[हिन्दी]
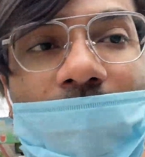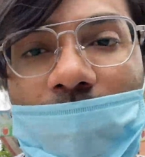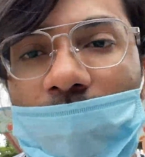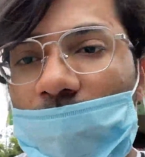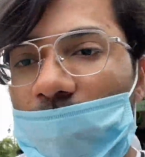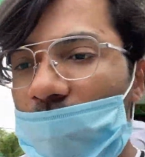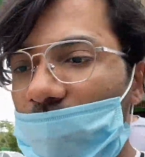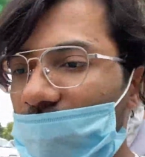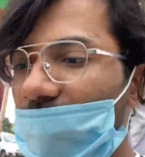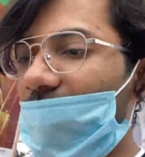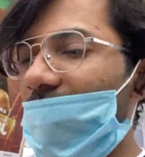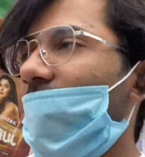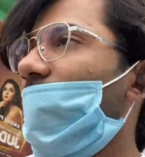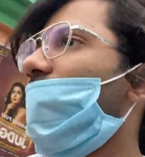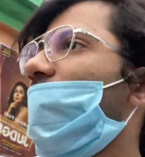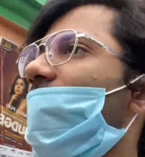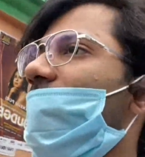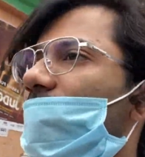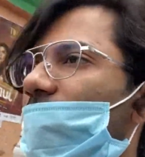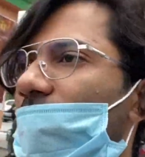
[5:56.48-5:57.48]
लोगों को तलब
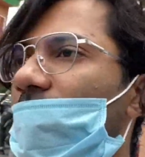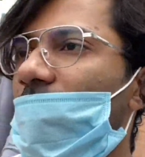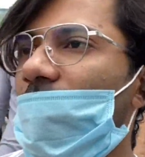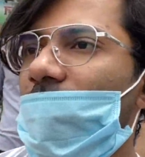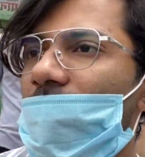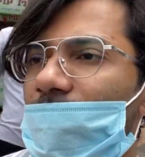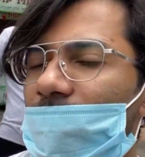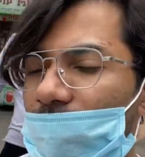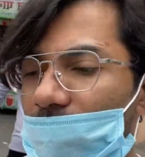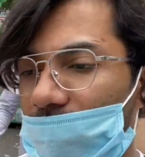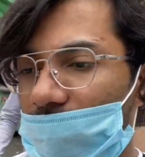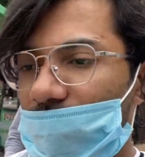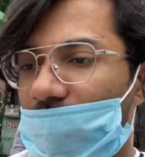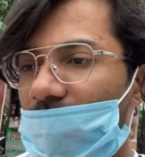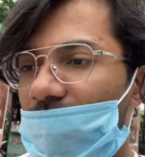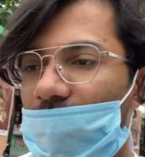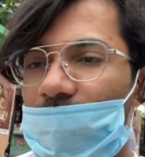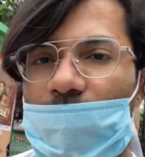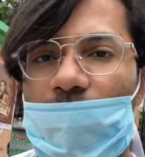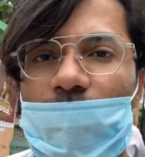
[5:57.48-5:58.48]
हुई तो
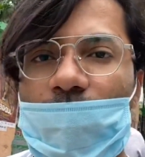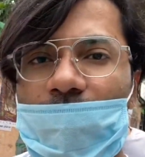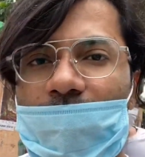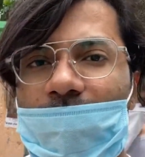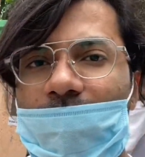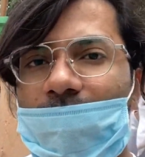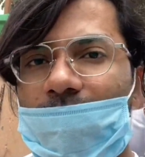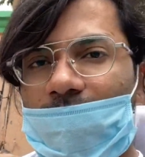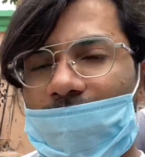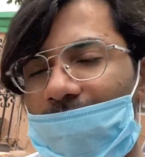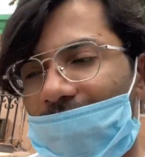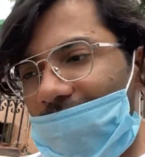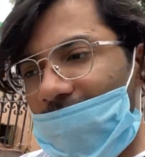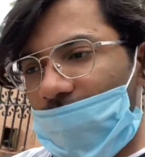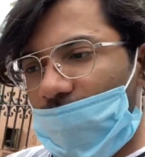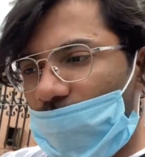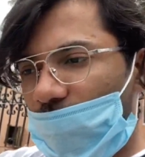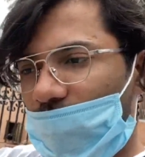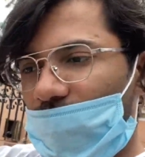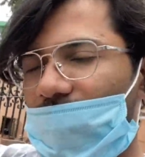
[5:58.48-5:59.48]
हम लोगों ने कटवाया
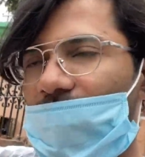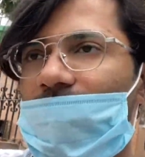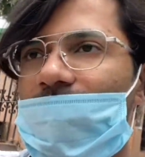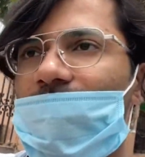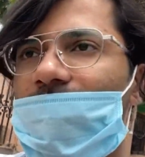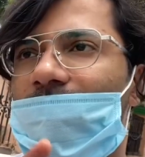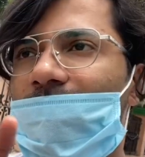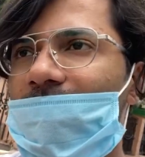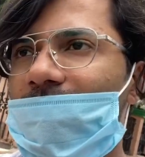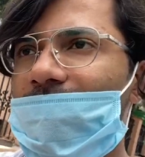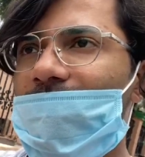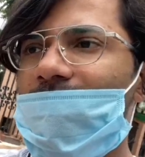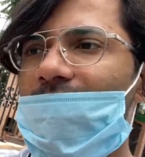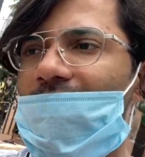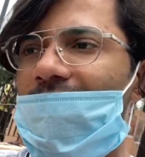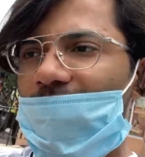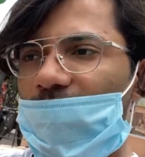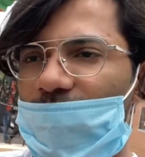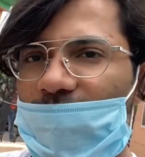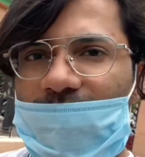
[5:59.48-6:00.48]
टोल लेकिन
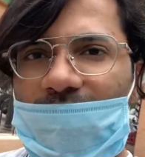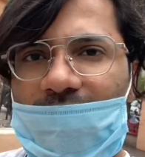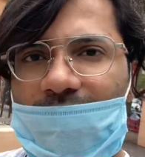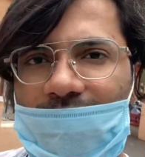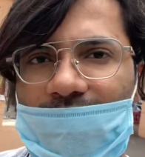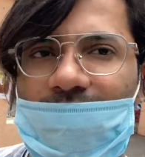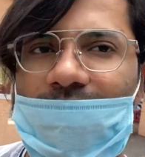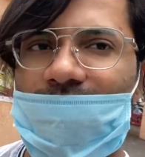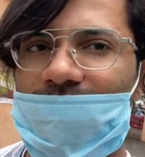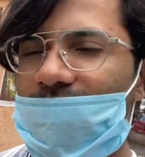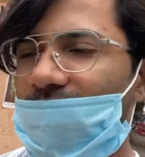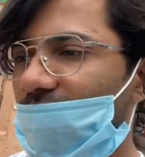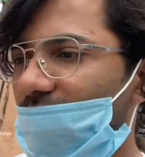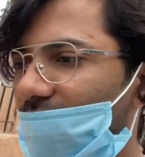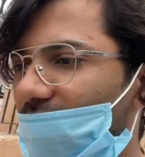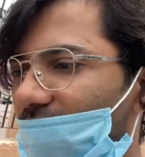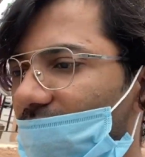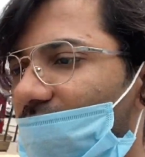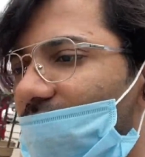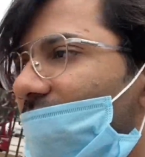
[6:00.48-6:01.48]
आए रुड़की के अंदर से
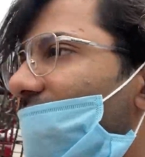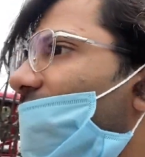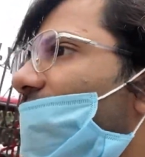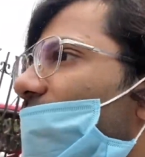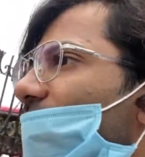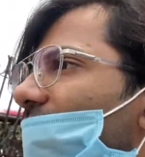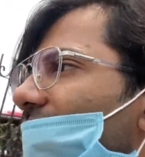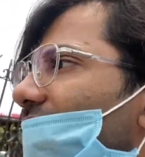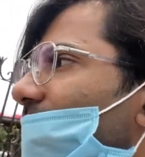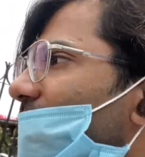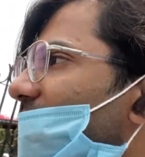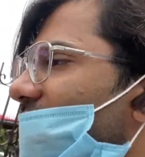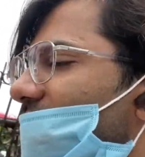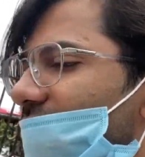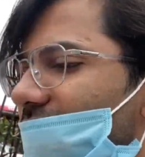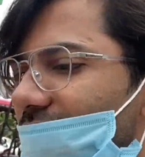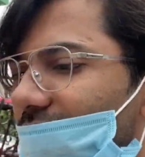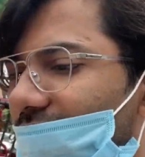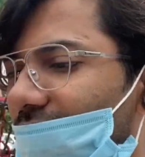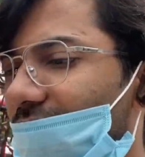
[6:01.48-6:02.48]
क्योंकि हमें
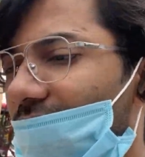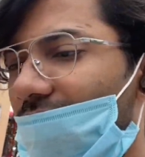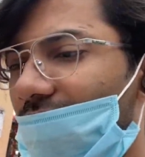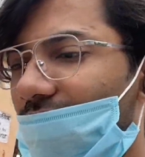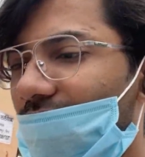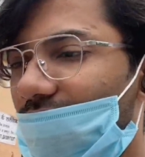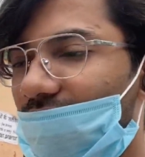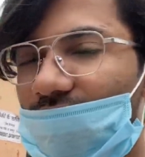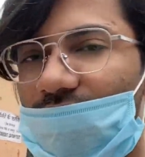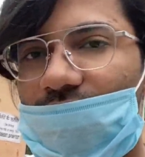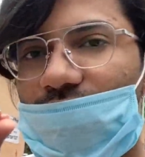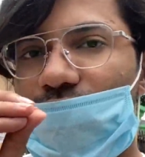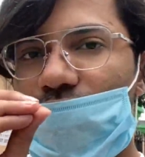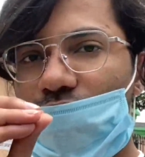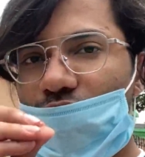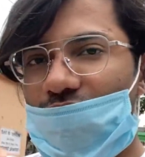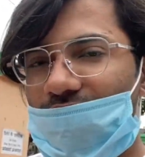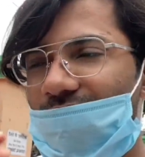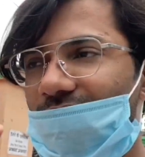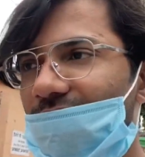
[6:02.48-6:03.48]
चाहिए था
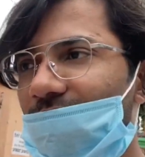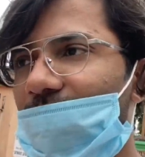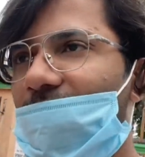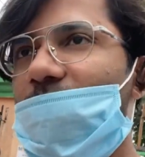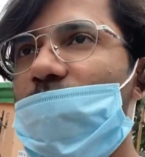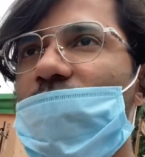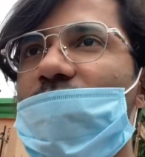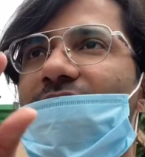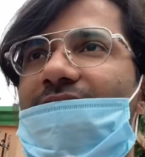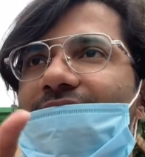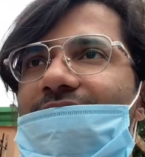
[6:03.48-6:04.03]
छुल्ले भटूरा